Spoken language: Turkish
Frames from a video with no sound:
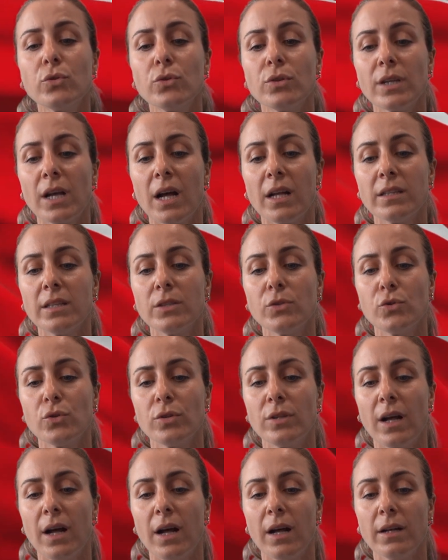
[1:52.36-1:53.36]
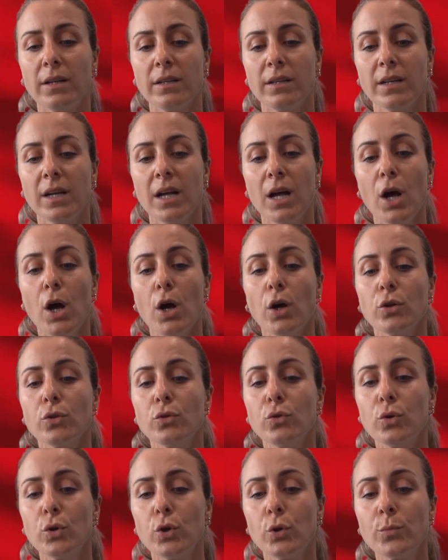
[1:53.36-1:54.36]
dünyada cüda.
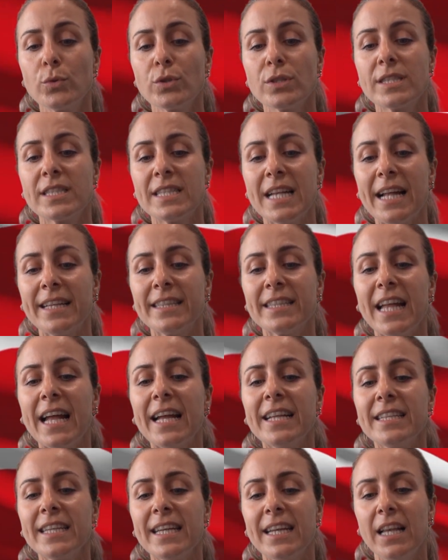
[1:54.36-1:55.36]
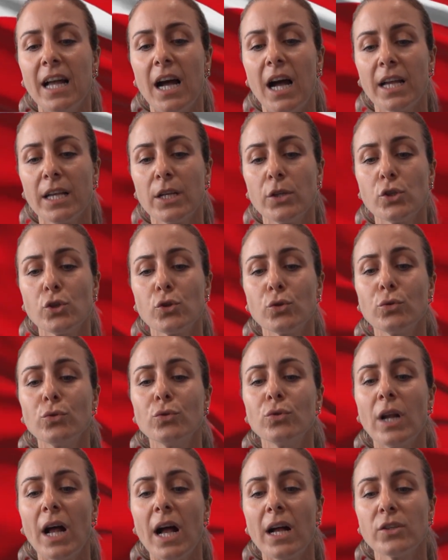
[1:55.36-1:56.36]
Ruhumun senden ilahi
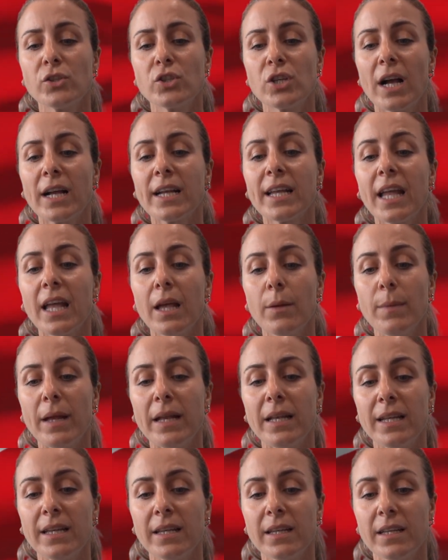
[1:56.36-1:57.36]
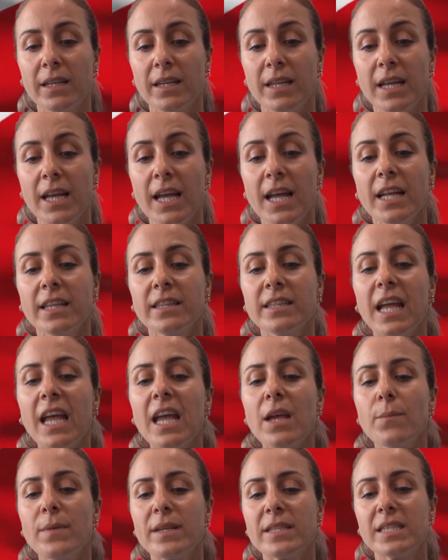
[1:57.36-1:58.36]
şudur ancak emeli.
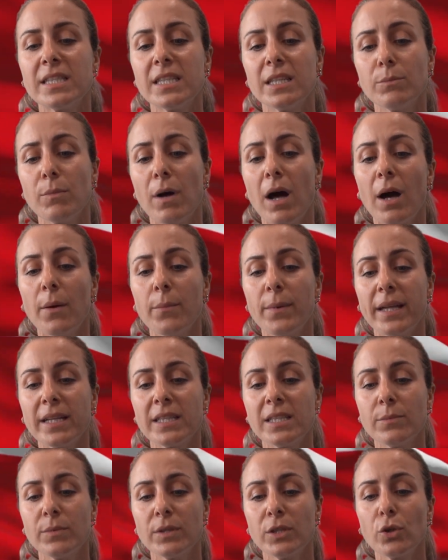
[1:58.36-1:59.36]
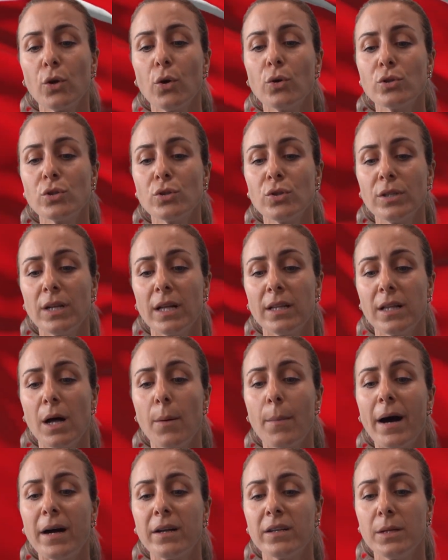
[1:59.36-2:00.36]
Değmesin mabedimin göğsüne
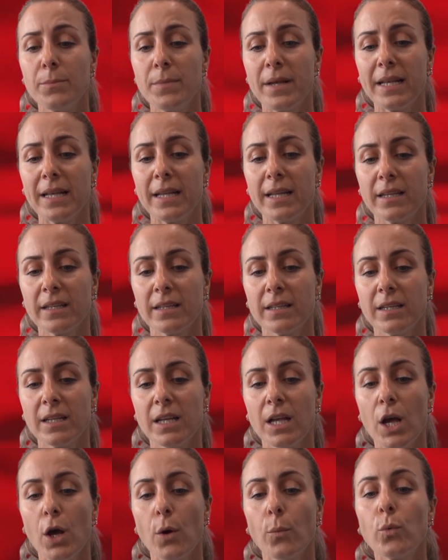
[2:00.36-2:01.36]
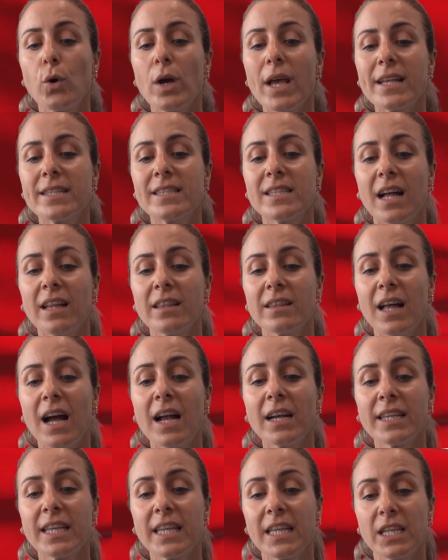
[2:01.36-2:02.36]
namahrem eli. Bu
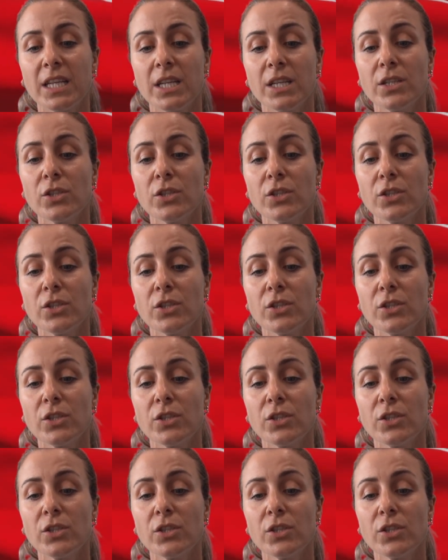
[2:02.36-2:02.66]
ezanlar ki